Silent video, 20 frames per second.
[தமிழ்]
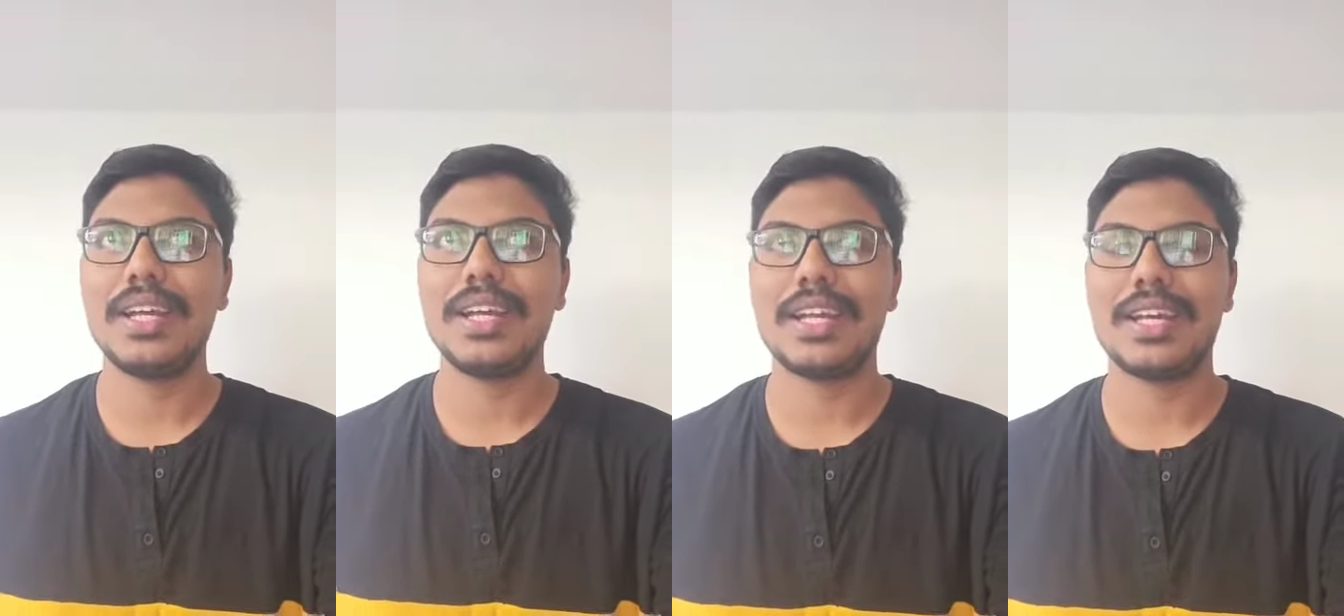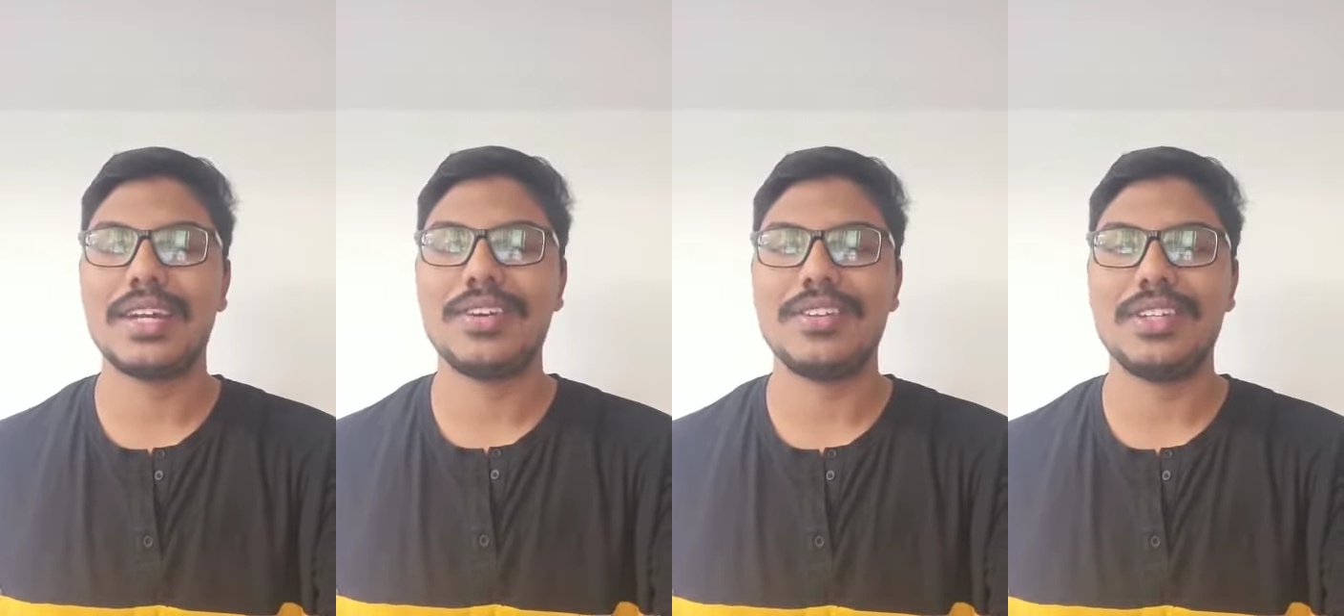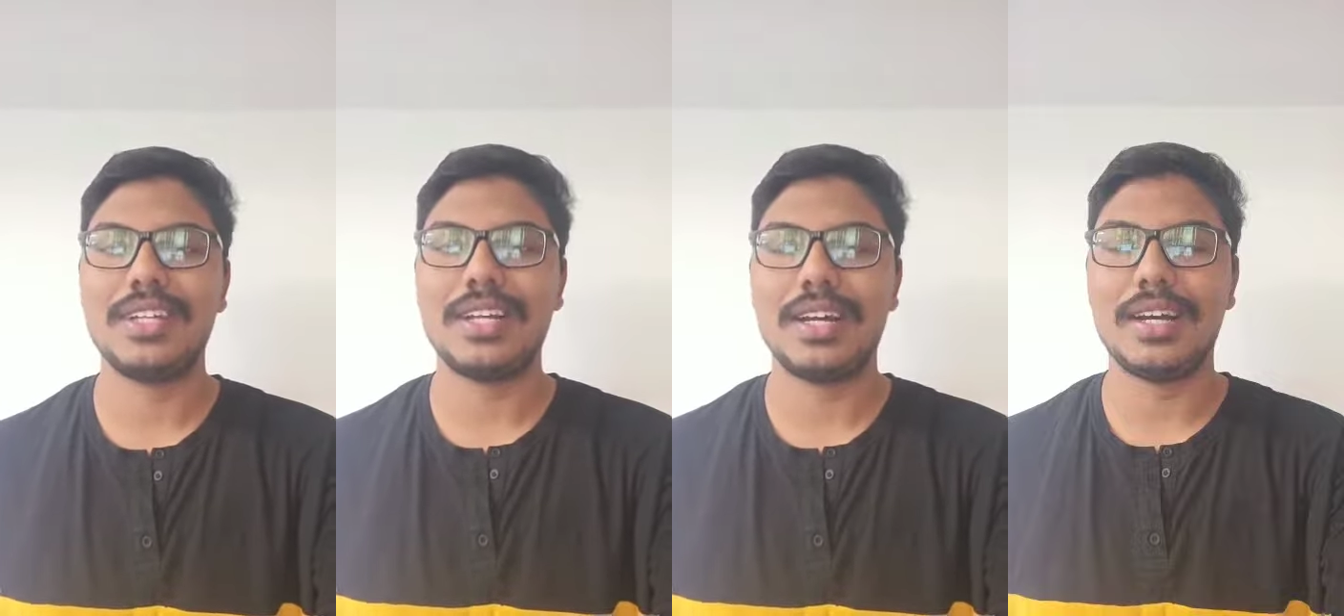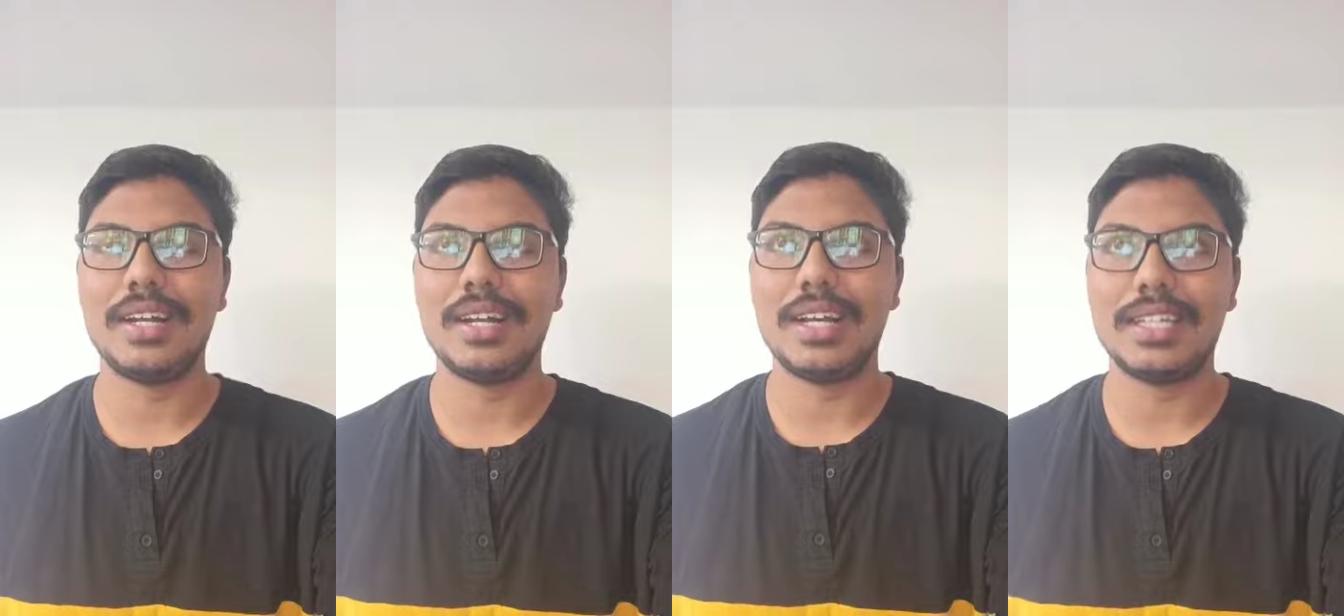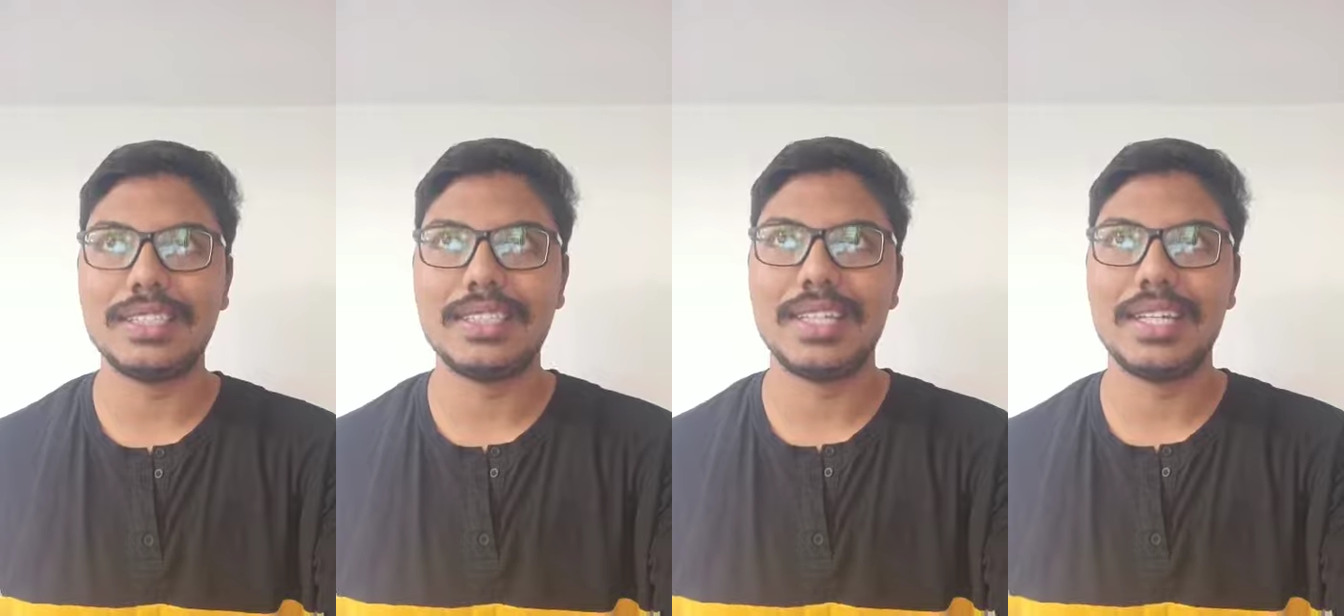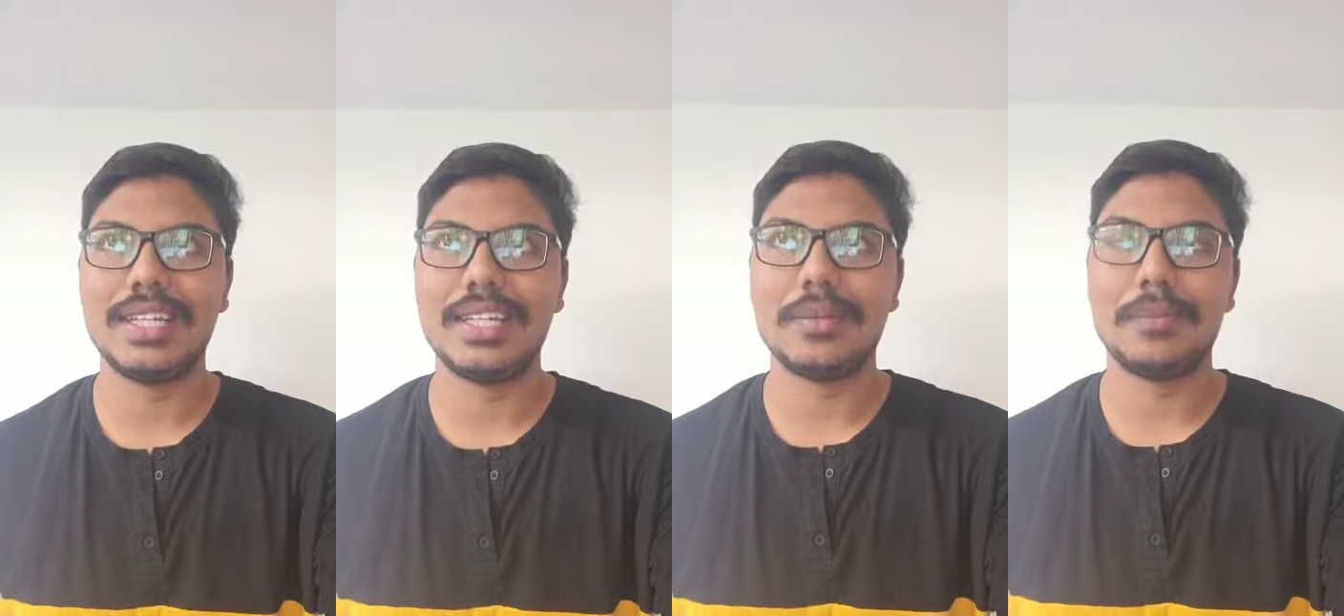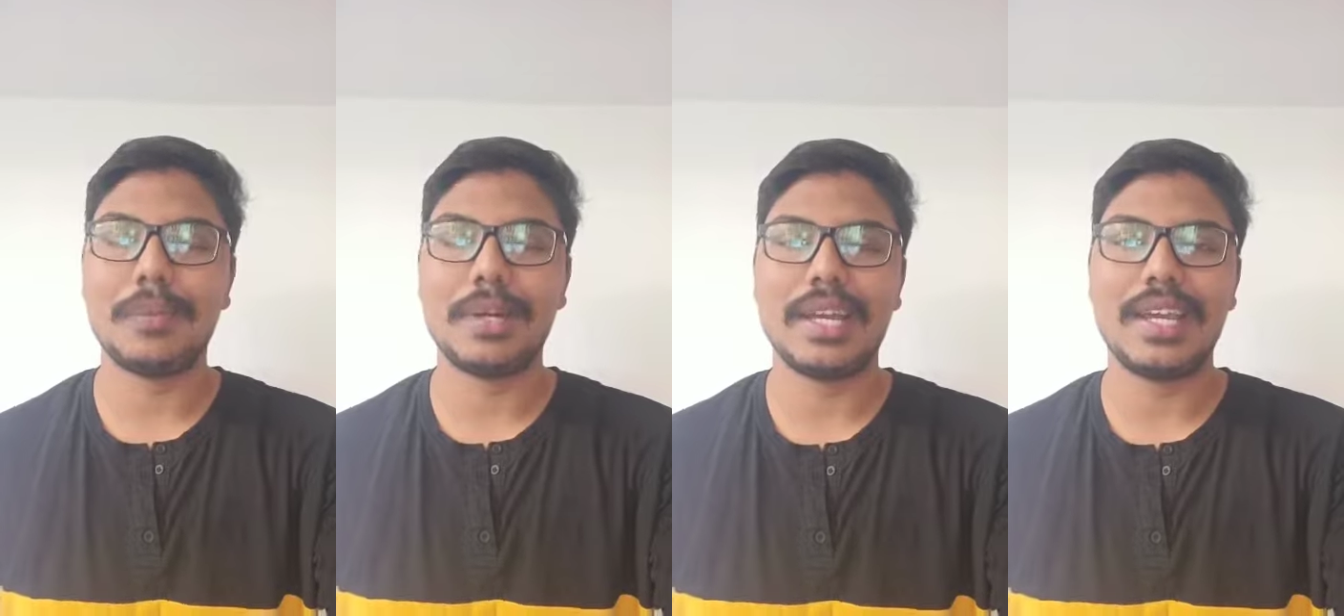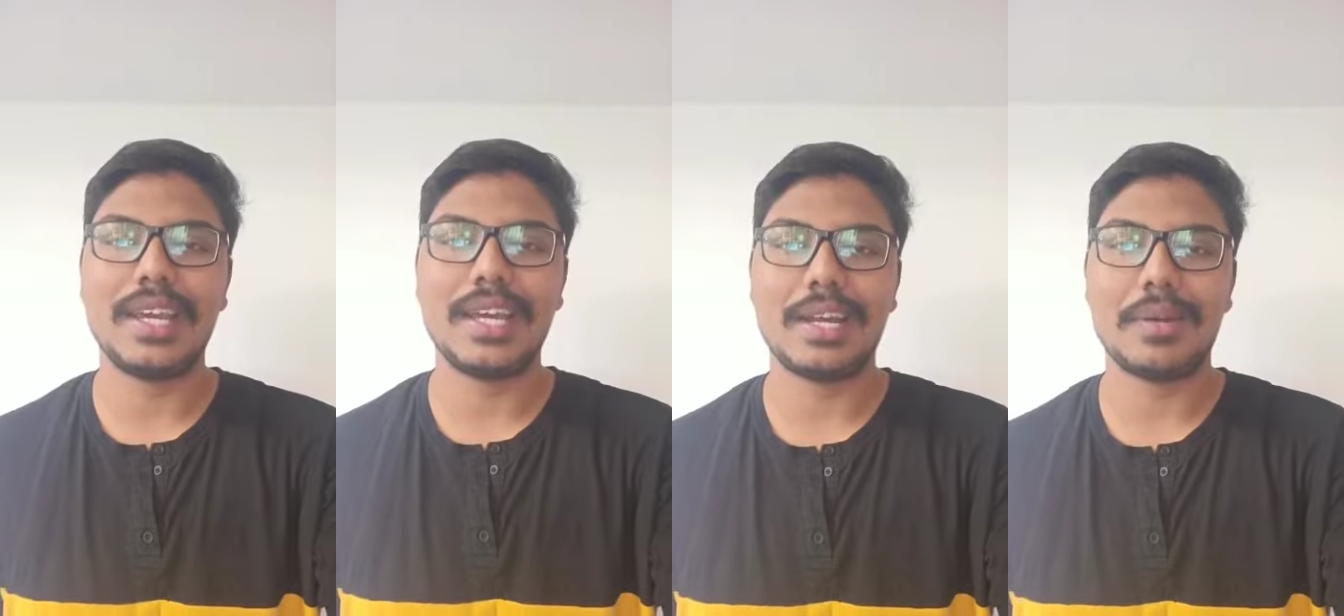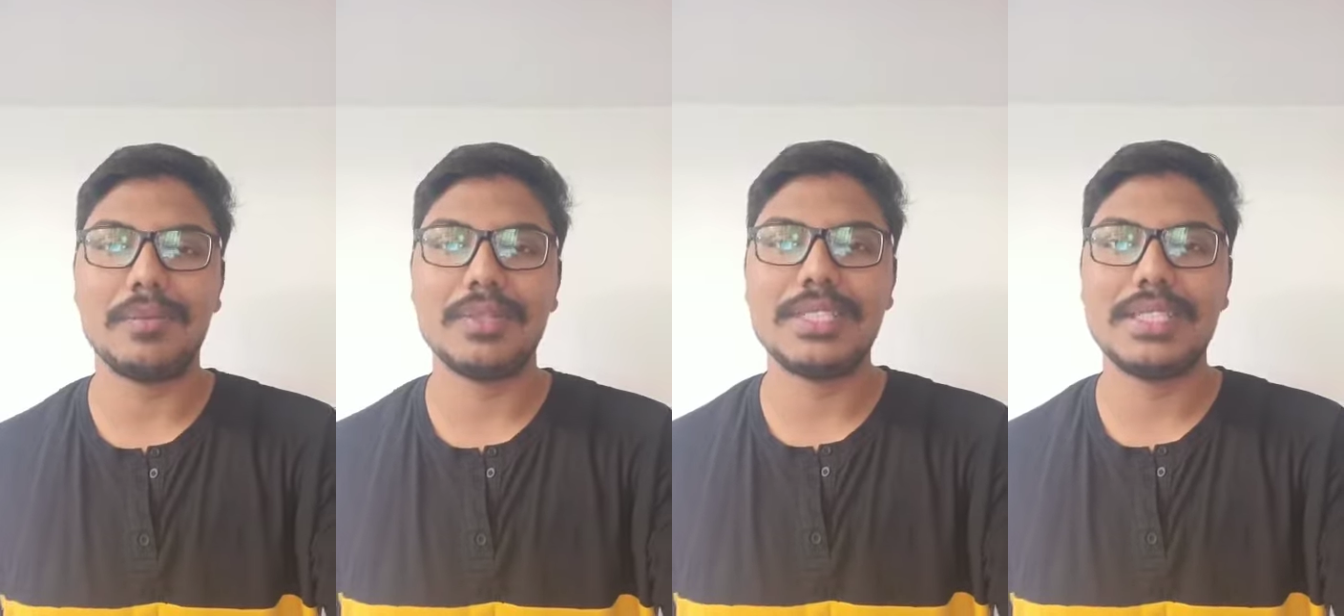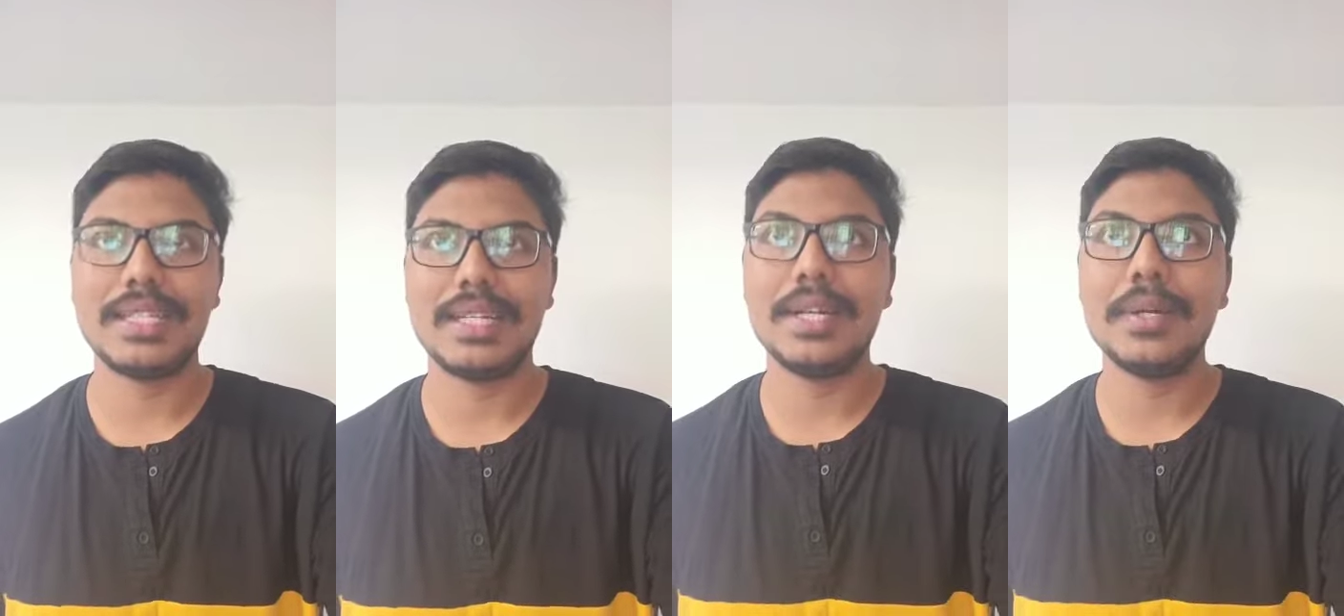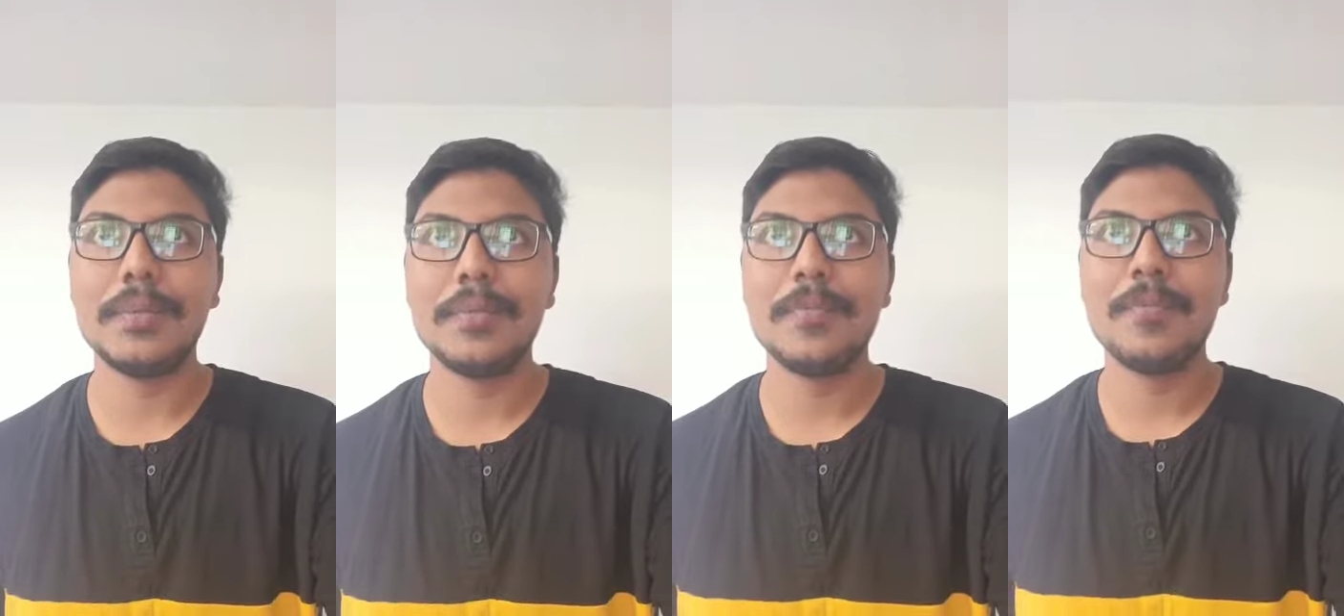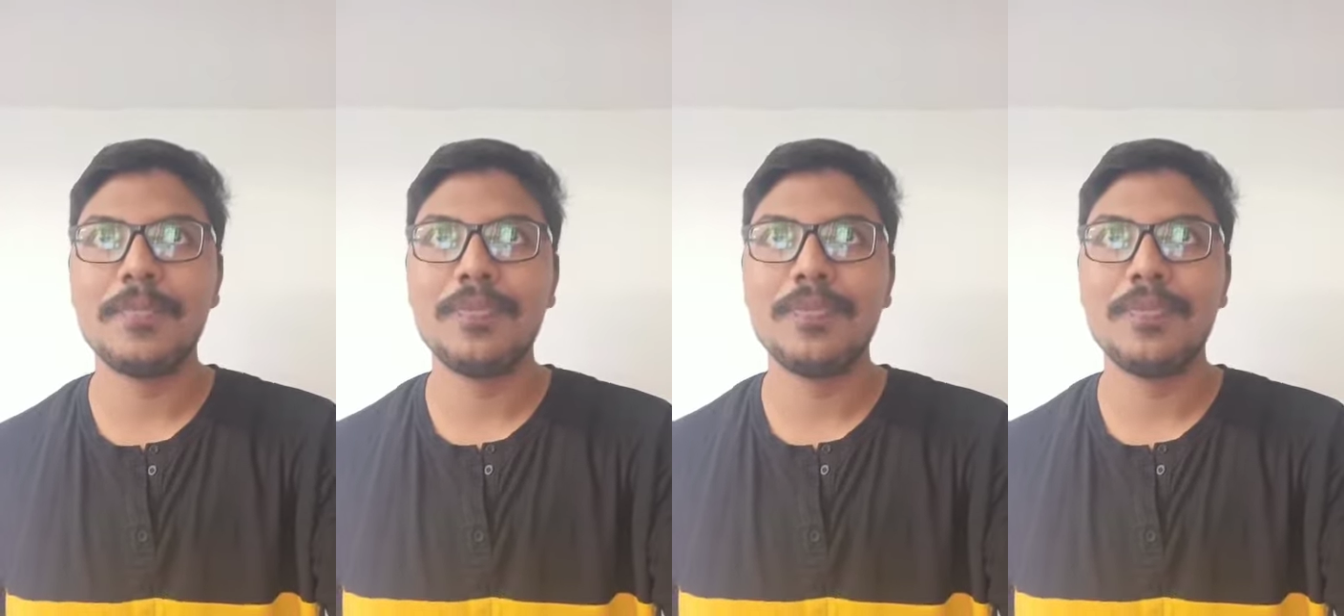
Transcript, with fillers: எனக்கு வந்து நான் லாஸ்ட் இயர் தான் படிக்க ஆரம்பித்தேன்